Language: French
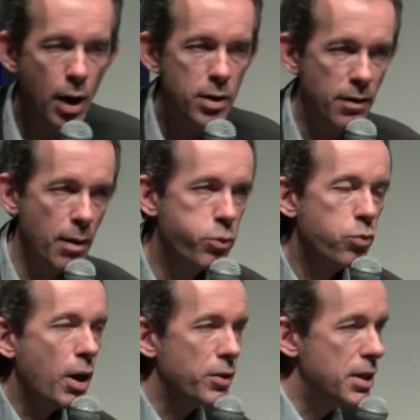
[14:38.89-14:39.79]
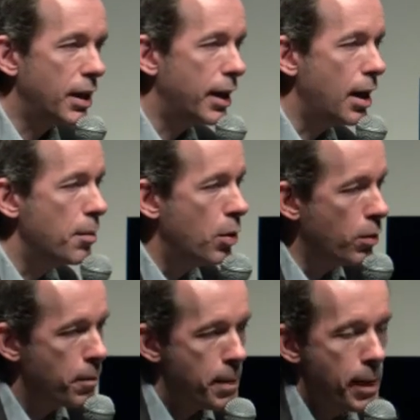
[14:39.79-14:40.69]
Ça va pouvoir dire
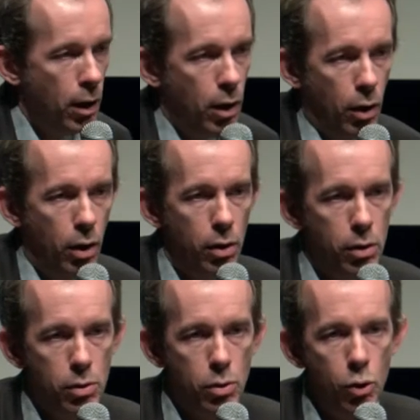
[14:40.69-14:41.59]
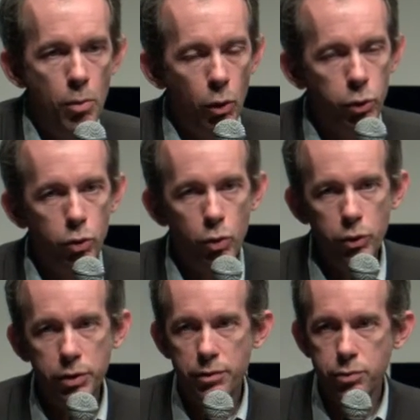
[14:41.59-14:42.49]
également, euh, le morceau,
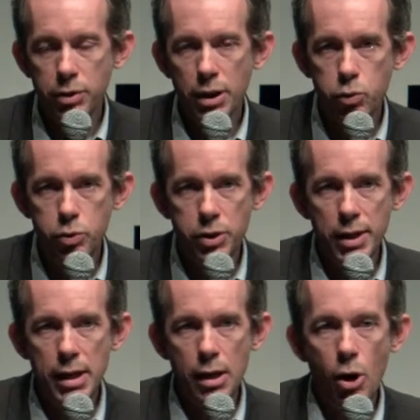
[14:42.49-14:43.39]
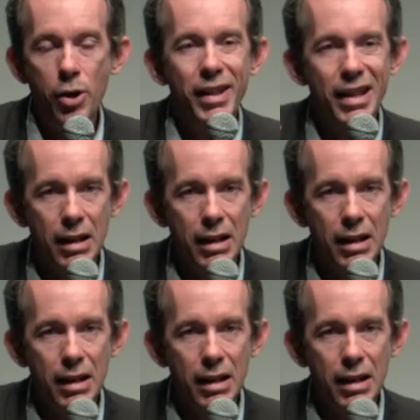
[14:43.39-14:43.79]
si vous écoutez e,